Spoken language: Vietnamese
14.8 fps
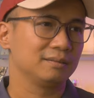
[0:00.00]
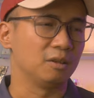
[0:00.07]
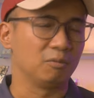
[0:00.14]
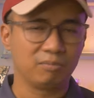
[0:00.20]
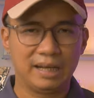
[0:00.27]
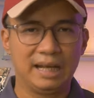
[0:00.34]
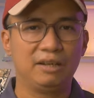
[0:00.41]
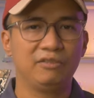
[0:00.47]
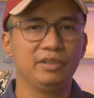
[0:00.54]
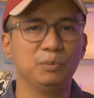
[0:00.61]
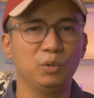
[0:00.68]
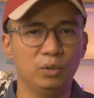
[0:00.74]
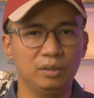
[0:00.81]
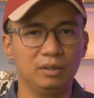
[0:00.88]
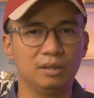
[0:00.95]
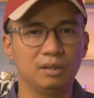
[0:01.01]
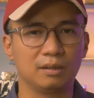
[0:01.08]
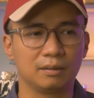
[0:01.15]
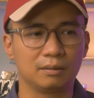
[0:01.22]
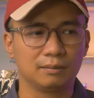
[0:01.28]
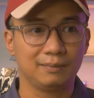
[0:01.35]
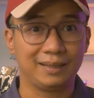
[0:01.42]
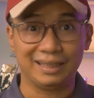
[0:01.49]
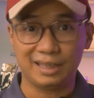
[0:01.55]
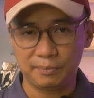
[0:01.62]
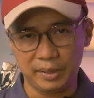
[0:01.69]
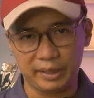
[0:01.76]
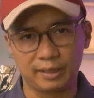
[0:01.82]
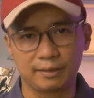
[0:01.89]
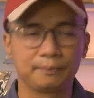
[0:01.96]
độc đáo về mùi hương cá
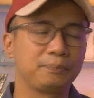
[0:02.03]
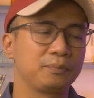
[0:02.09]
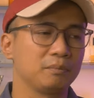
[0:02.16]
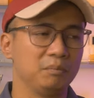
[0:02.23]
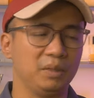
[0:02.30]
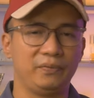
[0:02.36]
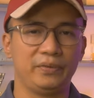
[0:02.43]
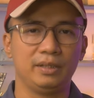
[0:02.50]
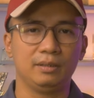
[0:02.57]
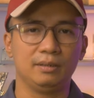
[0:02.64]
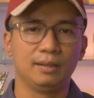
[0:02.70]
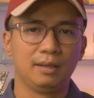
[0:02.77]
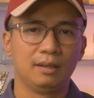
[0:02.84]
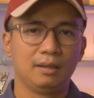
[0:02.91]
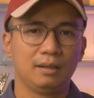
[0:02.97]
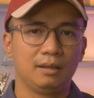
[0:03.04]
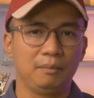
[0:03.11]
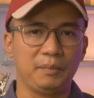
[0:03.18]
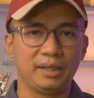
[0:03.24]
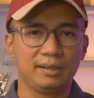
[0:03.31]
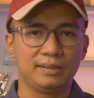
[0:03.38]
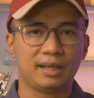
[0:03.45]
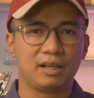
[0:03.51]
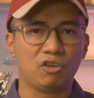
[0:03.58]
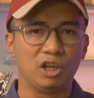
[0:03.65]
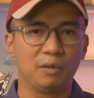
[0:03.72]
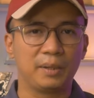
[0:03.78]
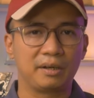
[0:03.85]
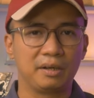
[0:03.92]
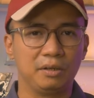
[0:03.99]
nhân mình ấy bởi vì mình thấy rằng
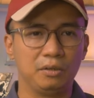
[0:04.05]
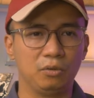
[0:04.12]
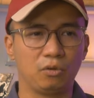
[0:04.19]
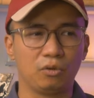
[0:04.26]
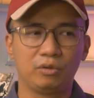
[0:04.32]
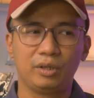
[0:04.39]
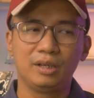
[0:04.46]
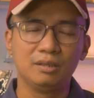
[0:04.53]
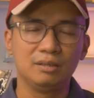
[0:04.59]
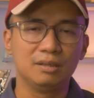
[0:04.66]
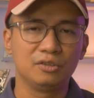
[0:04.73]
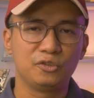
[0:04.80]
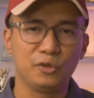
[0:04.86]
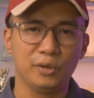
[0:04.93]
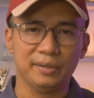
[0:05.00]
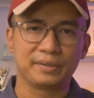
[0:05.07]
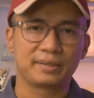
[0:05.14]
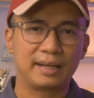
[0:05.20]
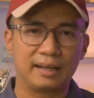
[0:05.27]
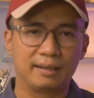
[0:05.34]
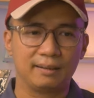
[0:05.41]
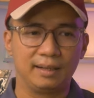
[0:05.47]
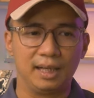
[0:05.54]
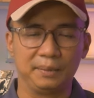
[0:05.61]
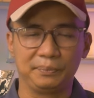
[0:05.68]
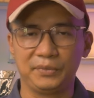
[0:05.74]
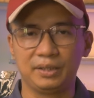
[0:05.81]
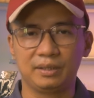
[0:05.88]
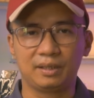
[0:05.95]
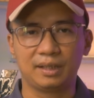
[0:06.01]
họ bắt đầu có thiên hướng chuyển sang làm
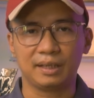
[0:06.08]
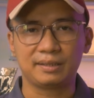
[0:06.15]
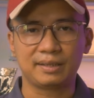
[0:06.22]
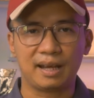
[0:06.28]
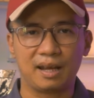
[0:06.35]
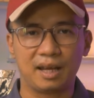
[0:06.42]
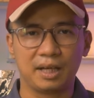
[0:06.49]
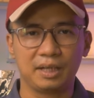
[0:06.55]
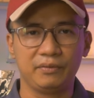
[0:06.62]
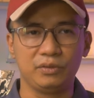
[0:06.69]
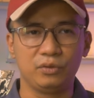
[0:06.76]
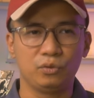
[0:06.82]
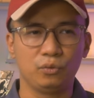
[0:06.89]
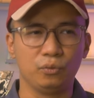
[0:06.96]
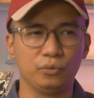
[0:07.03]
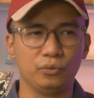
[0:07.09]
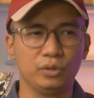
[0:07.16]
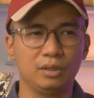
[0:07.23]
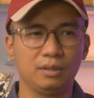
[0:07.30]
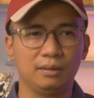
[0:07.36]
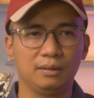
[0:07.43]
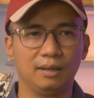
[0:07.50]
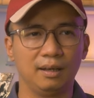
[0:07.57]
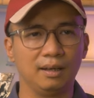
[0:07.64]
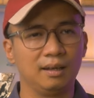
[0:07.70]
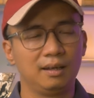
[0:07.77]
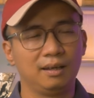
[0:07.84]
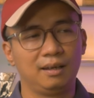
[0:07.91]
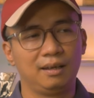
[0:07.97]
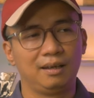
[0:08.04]
những cái chai ví dụ như là
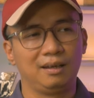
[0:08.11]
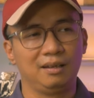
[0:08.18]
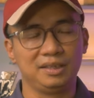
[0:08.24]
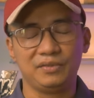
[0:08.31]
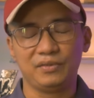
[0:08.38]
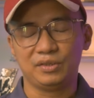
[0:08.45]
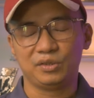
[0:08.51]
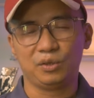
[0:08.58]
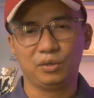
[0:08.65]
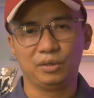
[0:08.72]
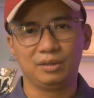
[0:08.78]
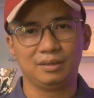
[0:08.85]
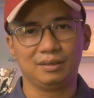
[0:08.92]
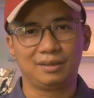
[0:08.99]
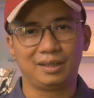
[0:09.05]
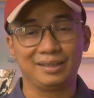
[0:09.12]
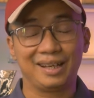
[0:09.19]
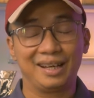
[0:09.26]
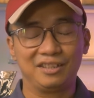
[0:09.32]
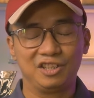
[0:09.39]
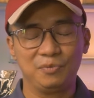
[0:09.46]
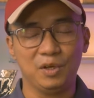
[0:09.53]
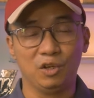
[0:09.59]
như vừa rồi cái chai tiêu